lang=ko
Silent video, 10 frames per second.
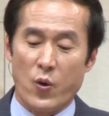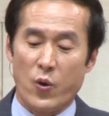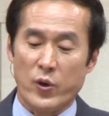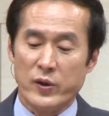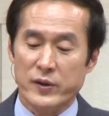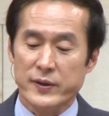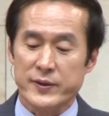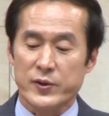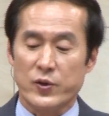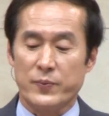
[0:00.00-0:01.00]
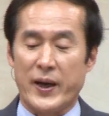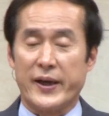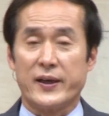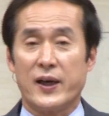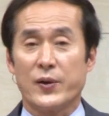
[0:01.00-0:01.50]
옳은 것으로
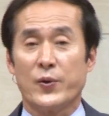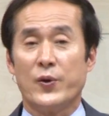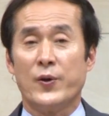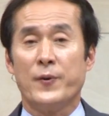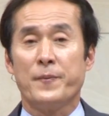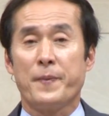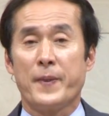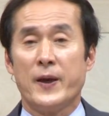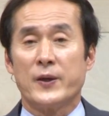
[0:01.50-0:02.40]
반응하고